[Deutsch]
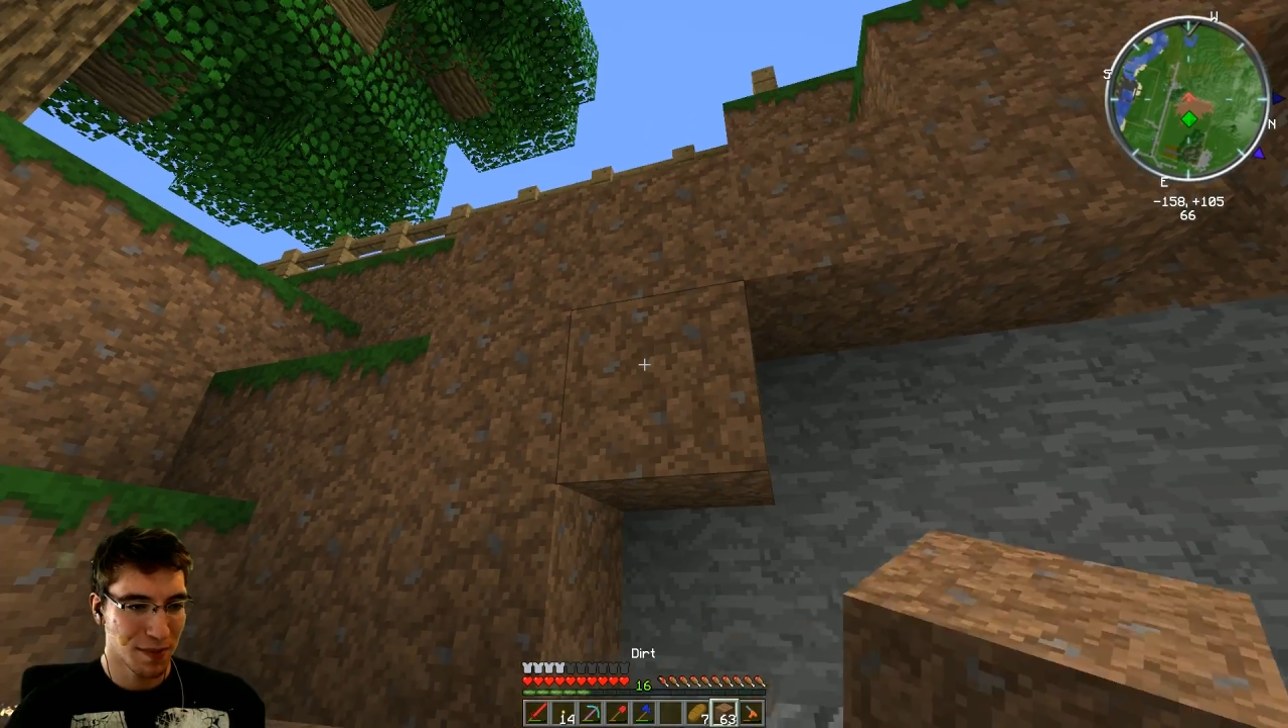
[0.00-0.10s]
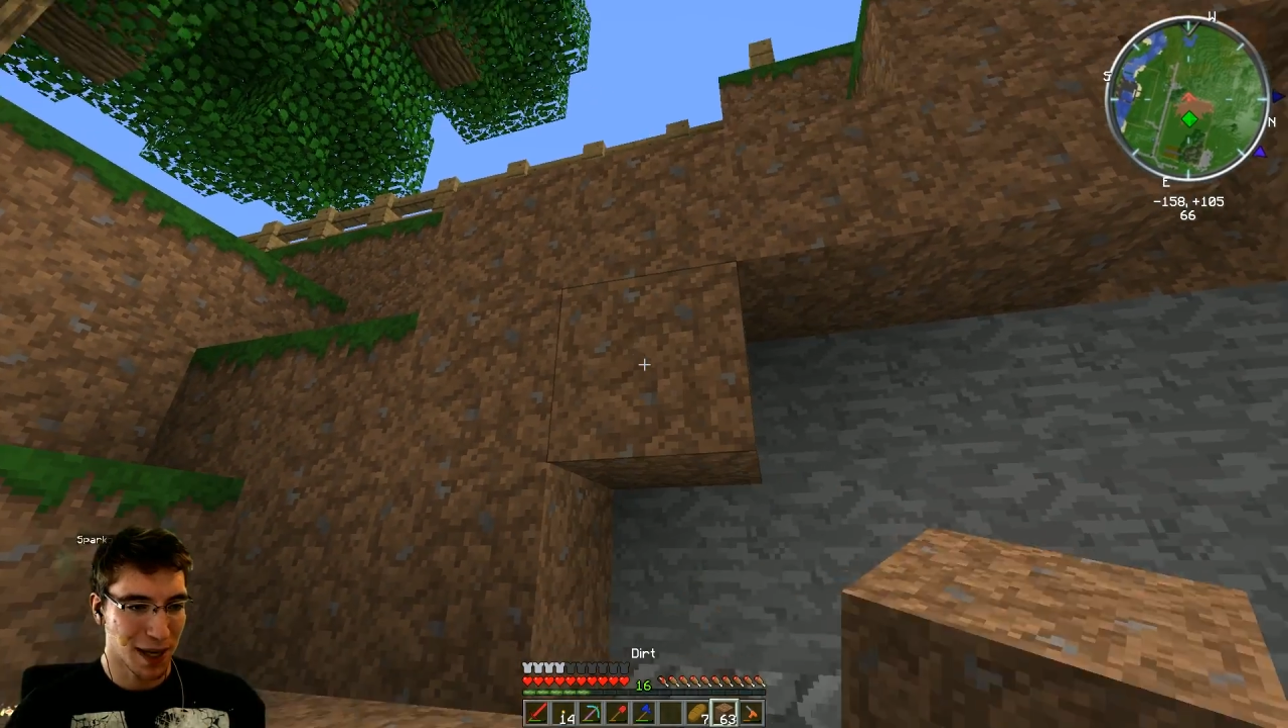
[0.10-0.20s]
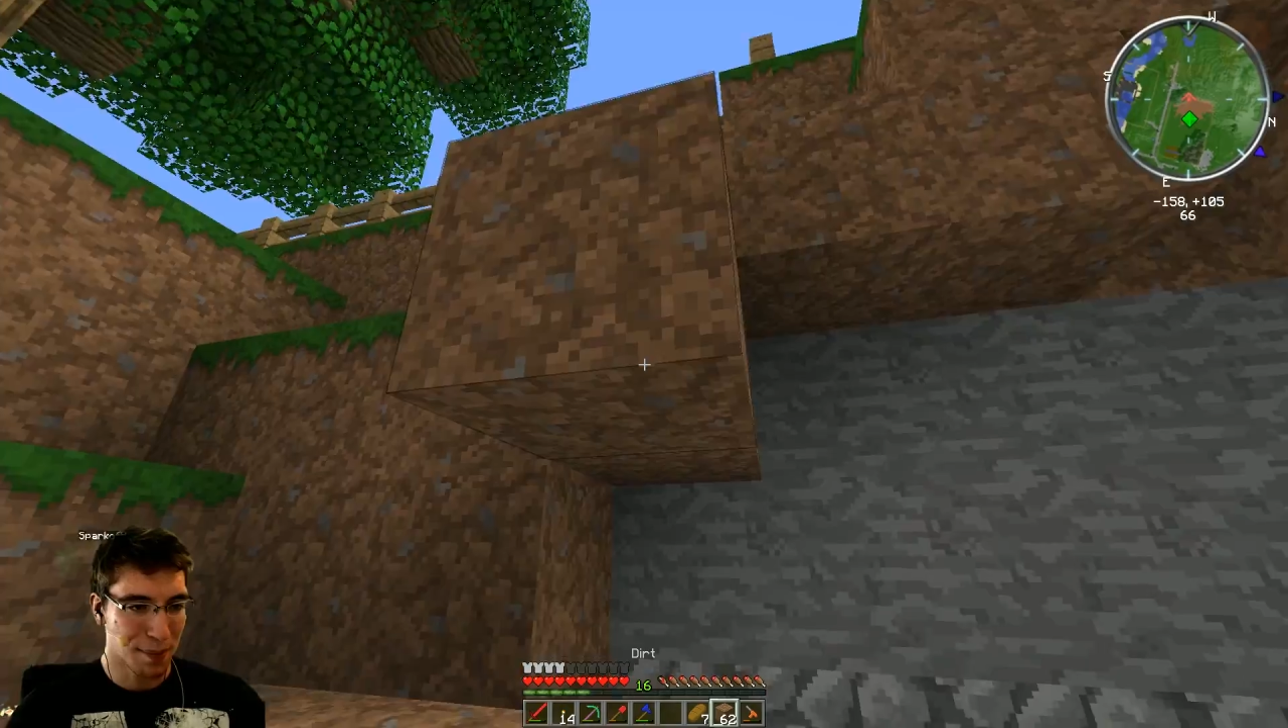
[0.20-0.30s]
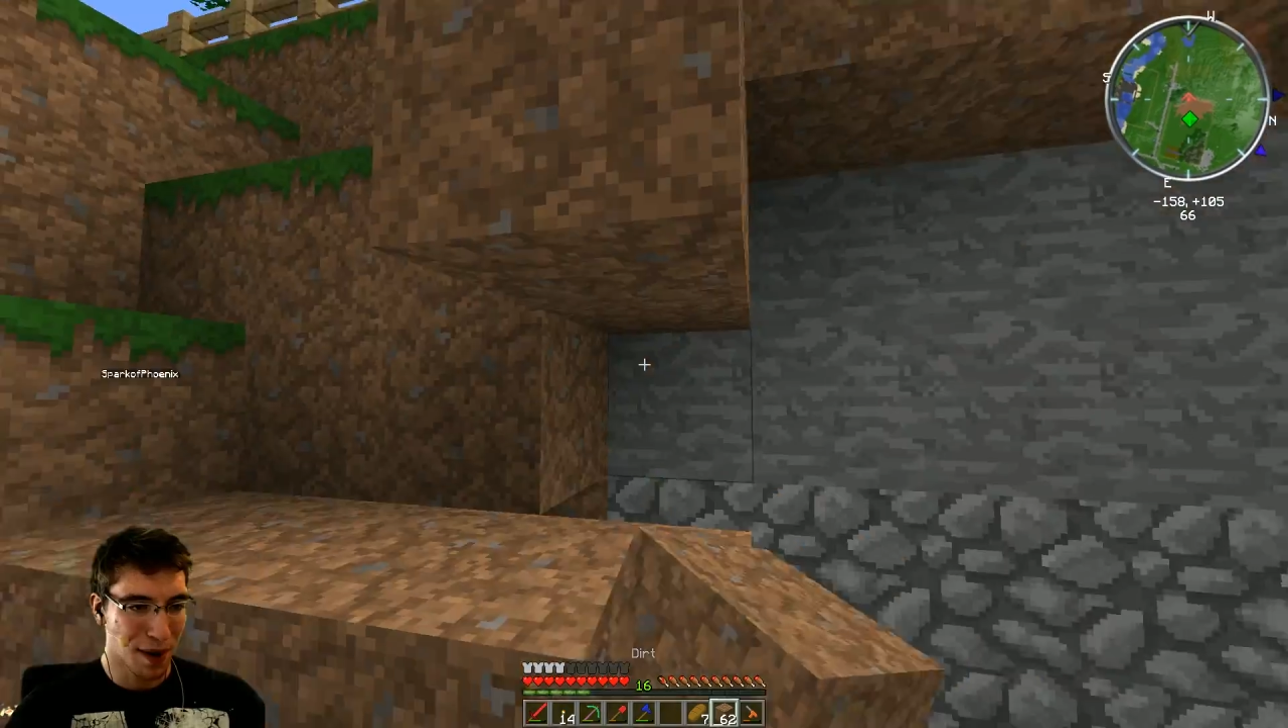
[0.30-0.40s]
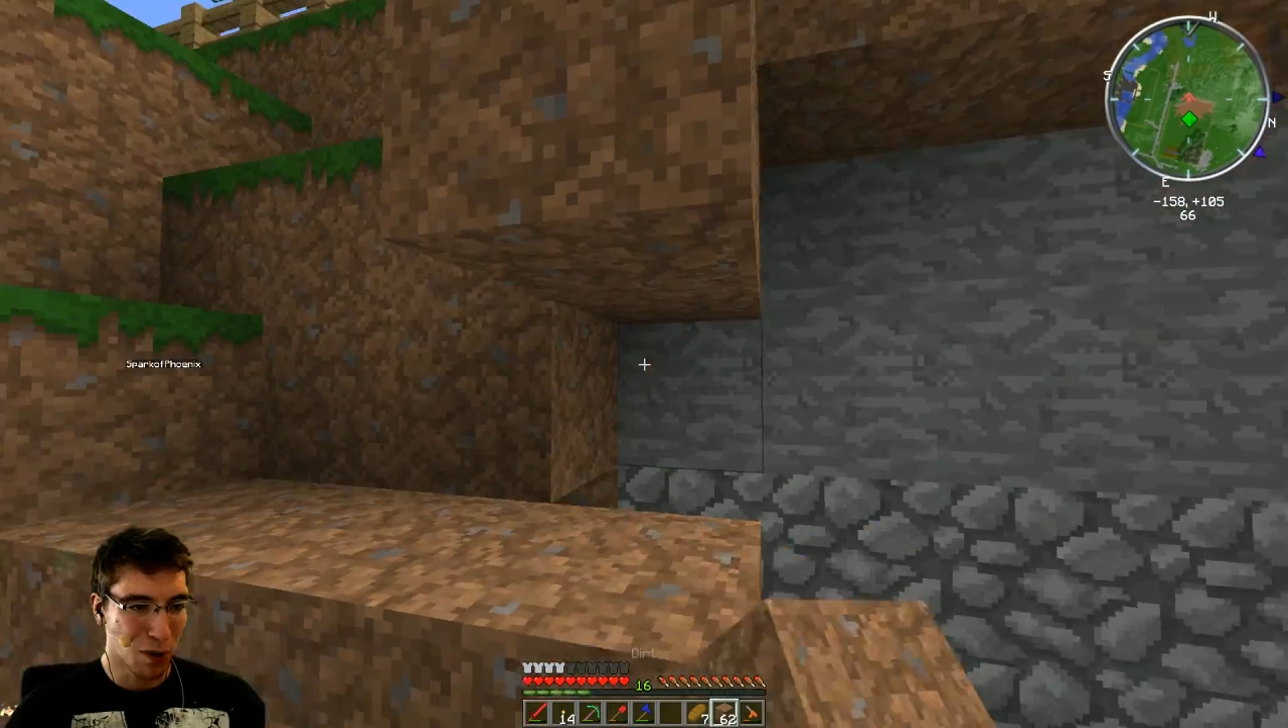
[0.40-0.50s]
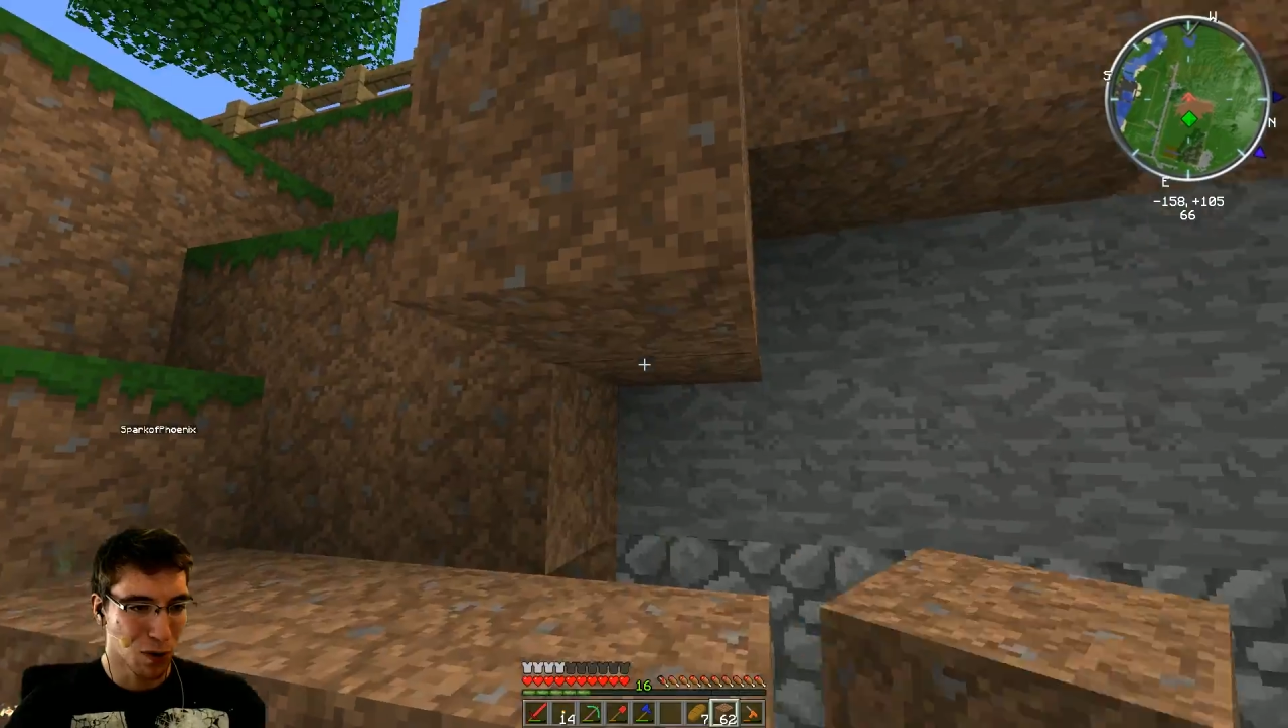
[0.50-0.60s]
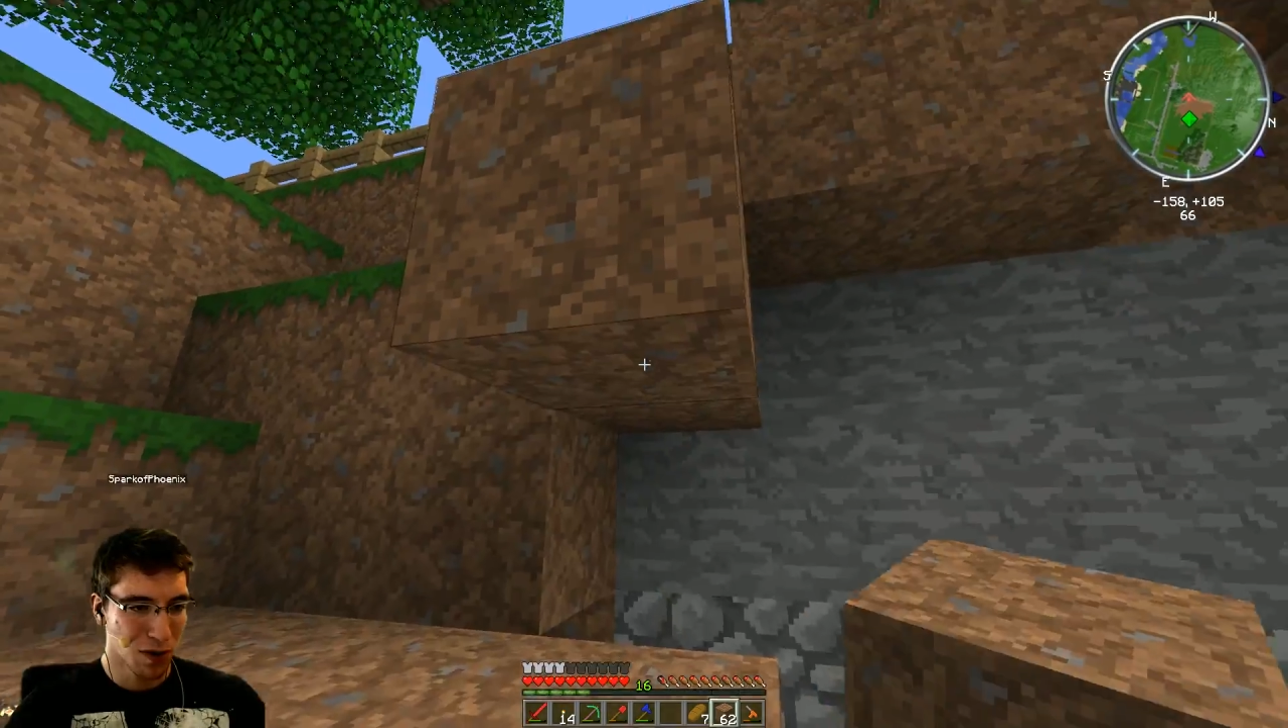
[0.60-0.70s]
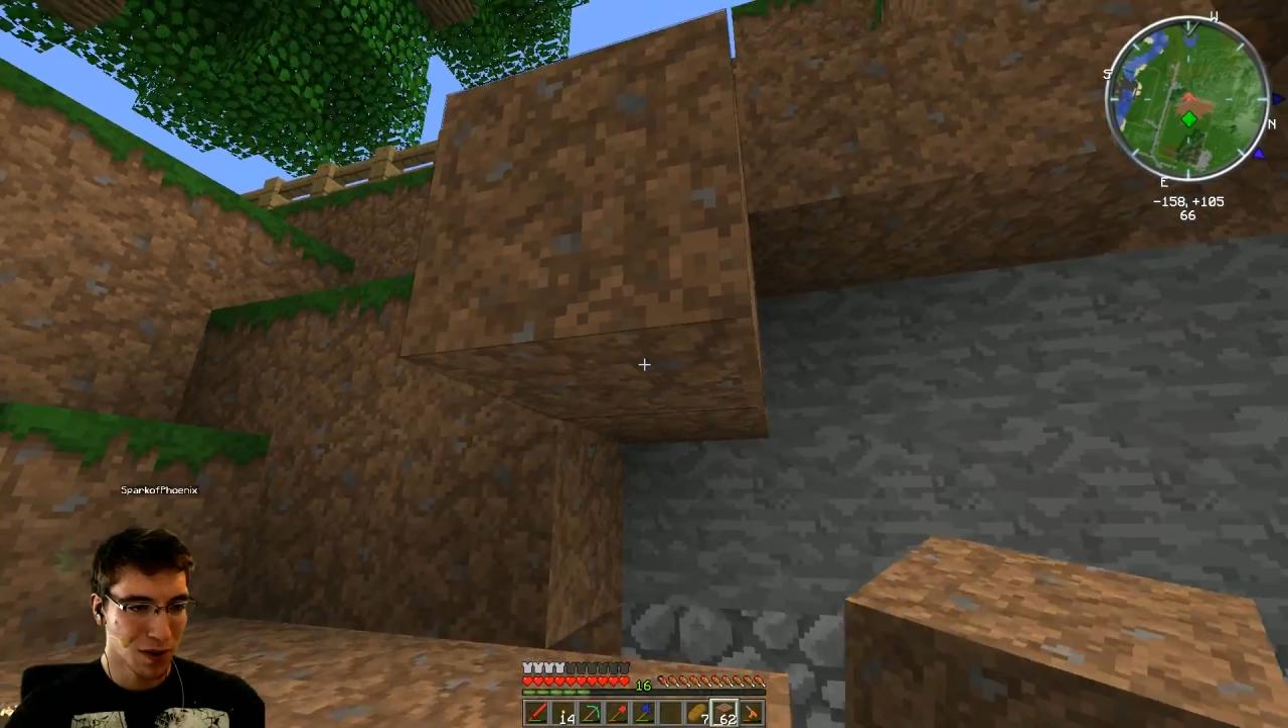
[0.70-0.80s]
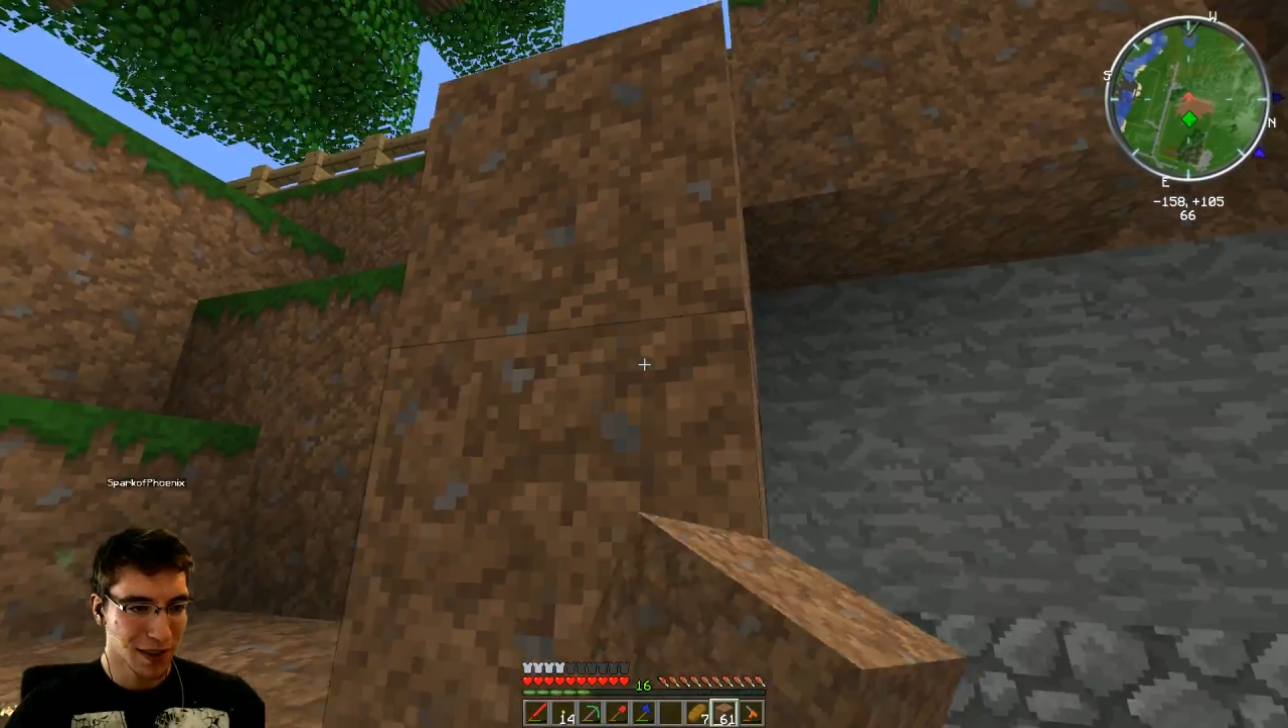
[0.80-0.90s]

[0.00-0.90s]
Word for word: mal baue,